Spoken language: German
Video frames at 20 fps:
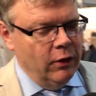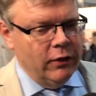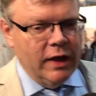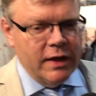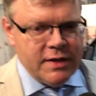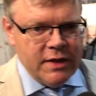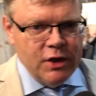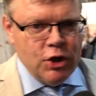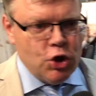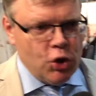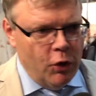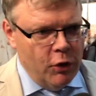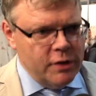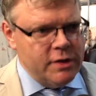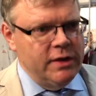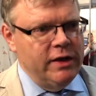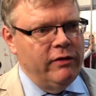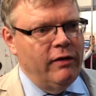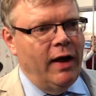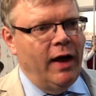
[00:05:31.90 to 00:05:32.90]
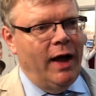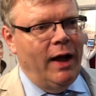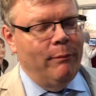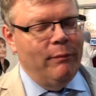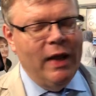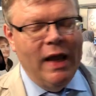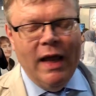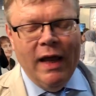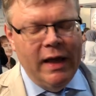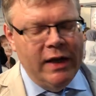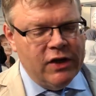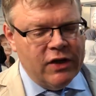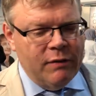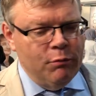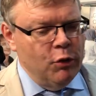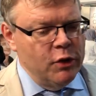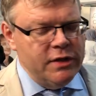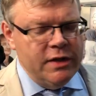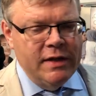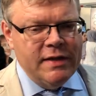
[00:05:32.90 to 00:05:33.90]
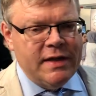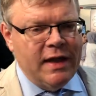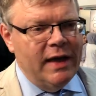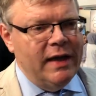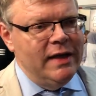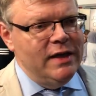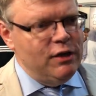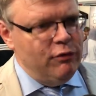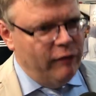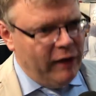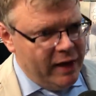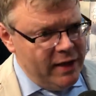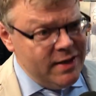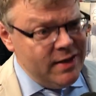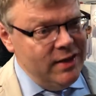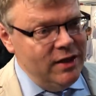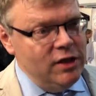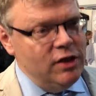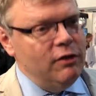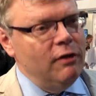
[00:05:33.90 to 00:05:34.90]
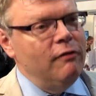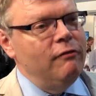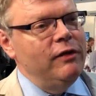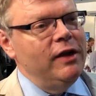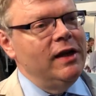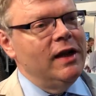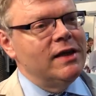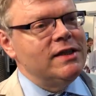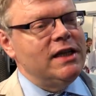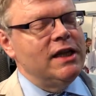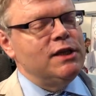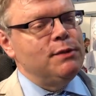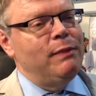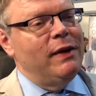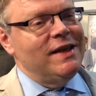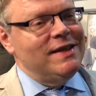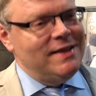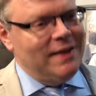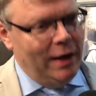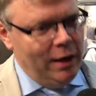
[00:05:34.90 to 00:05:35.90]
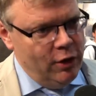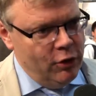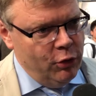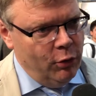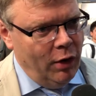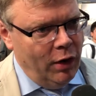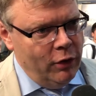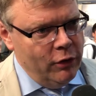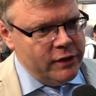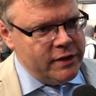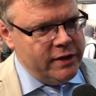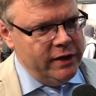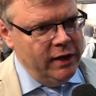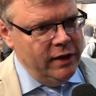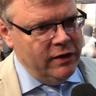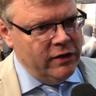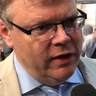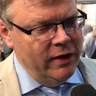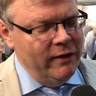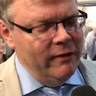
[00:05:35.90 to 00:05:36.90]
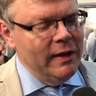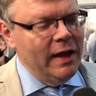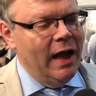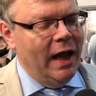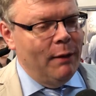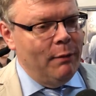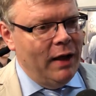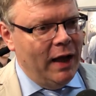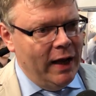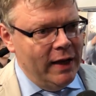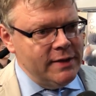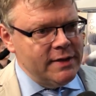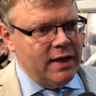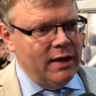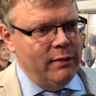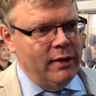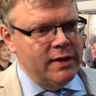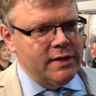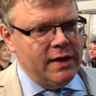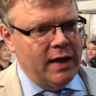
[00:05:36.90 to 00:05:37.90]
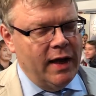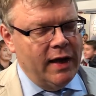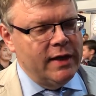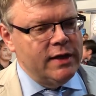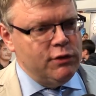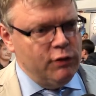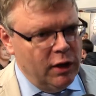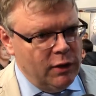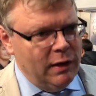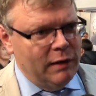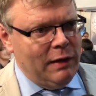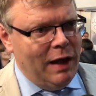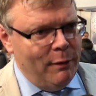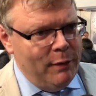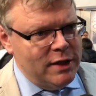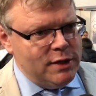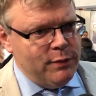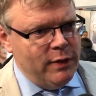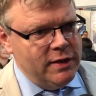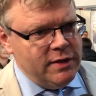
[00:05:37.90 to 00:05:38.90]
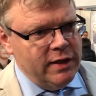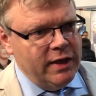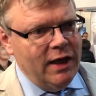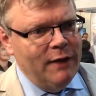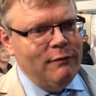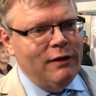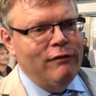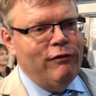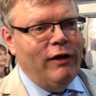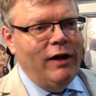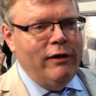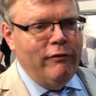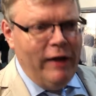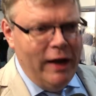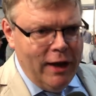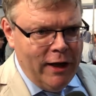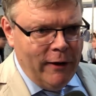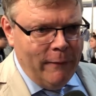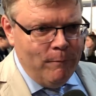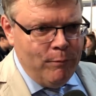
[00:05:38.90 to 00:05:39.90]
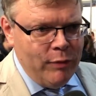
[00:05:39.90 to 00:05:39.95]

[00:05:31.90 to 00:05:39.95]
Das sind Chancen, die wir haben. Ich muss Ihnen sagen, ich weiß nicht, wie das jetzt per Saldo aussieht, aber eins kann man sagen, es wird Arbeitsplätze geben, die fallen weg.